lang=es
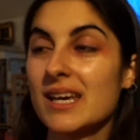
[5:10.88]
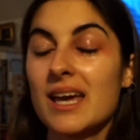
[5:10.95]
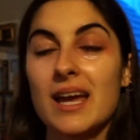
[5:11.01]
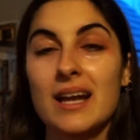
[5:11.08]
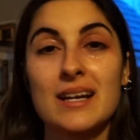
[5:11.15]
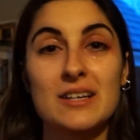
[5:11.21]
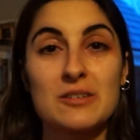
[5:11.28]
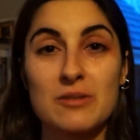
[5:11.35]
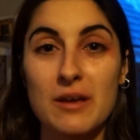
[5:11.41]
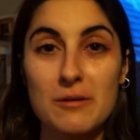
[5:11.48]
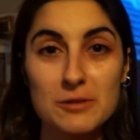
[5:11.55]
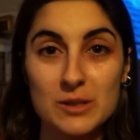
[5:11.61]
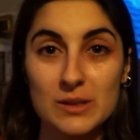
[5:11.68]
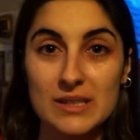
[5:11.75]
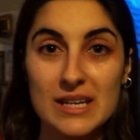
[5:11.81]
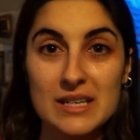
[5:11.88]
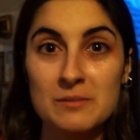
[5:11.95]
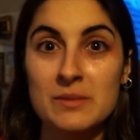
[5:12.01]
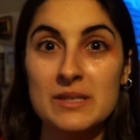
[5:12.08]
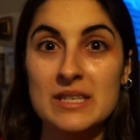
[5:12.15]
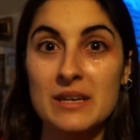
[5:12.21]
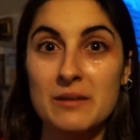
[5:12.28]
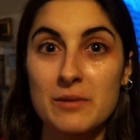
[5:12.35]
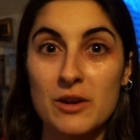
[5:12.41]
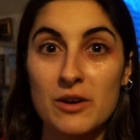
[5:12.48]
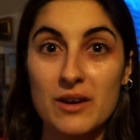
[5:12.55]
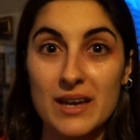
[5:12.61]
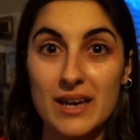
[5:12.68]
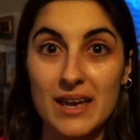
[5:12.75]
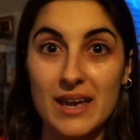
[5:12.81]
El caso una de vosotras me
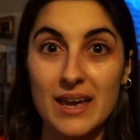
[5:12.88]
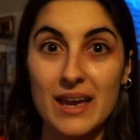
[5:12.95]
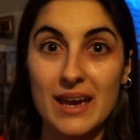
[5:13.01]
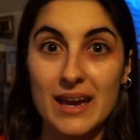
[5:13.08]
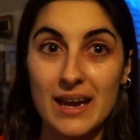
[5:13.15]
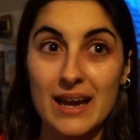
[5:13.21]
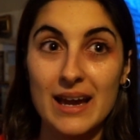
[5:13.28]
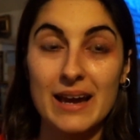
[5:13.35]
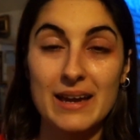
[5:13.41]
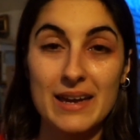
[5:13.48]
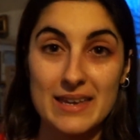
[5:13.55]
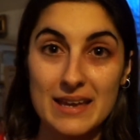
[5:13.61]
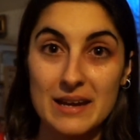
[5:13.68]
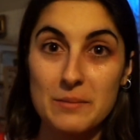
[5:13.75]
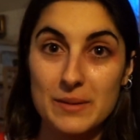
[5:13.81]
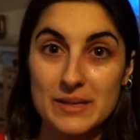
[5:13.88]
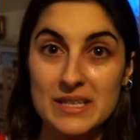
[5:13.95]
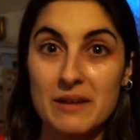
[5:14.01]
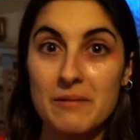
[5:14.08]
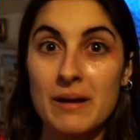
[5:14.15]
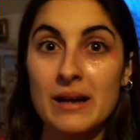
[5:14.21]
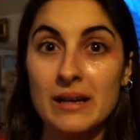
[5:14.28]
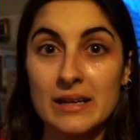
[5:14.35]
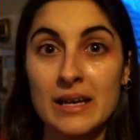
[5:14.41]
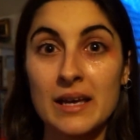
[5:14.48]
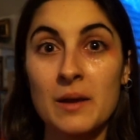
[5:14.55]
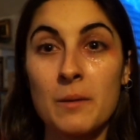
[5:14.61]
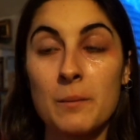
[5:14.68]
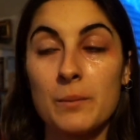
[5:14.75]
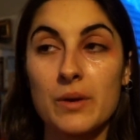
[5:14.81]
escribió que a ella le pasaba
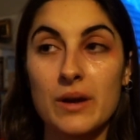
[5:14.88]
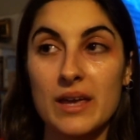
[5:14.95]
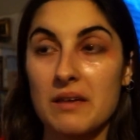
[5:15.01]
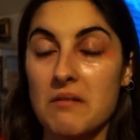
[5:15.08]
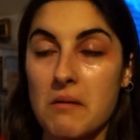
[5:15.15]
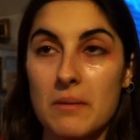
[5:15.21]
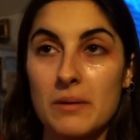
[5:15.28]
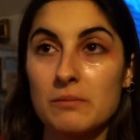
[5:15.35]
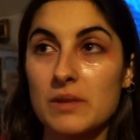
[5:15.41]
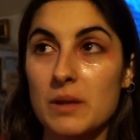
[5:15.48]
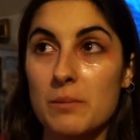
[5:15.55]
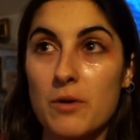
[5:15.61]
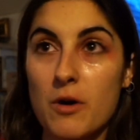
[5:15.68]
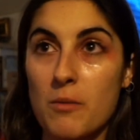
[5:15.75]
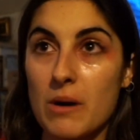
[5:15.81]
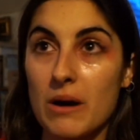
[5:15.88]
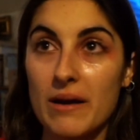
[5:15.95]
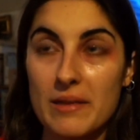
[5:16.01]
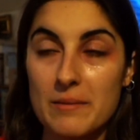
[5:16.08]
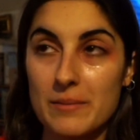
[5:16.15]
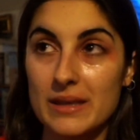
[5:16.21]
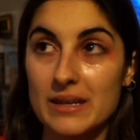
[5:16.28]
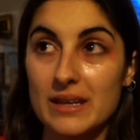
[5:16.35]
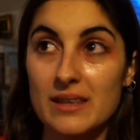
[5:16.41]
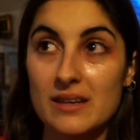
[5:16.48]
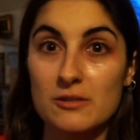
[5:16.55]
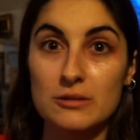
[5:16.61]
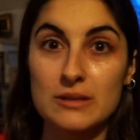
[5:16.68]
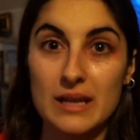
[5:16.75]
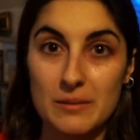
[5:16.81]
porque llevaba un tiempo como agada en Madrid y
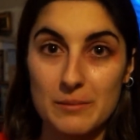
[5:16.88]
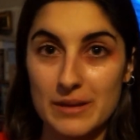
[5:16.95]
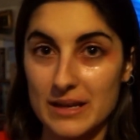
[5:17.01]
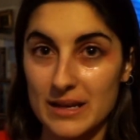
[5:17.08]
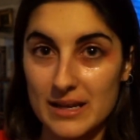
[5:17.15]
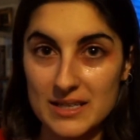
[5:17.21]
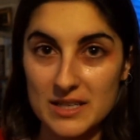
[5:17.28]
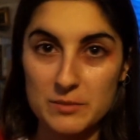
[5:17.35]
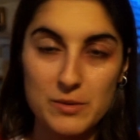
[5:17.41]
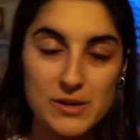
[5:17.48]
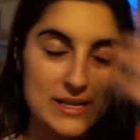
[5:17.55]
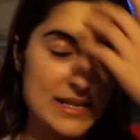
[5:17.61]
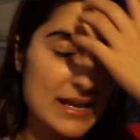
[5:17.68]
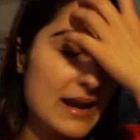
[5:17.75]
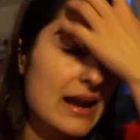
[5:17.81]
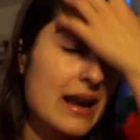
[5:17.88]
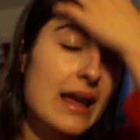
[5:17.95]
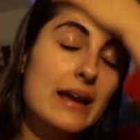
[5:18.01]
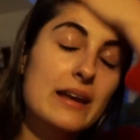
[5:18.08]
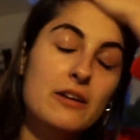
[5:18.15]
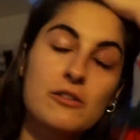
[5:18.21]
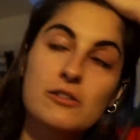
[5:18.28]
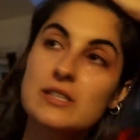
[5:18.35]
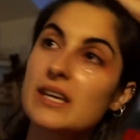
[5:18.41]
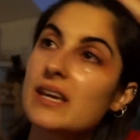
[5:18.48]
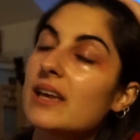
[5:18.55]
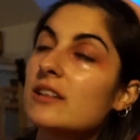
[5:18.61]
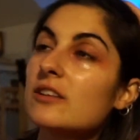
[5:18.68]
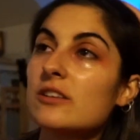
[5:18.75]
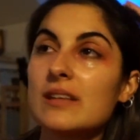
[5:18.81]
resulta que en Madrid las esporas están en el aire, y no sé
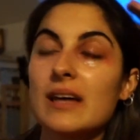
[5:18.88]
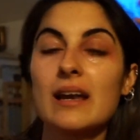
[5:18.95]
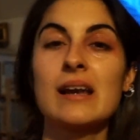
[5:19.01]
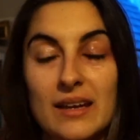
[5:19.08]
qué, total,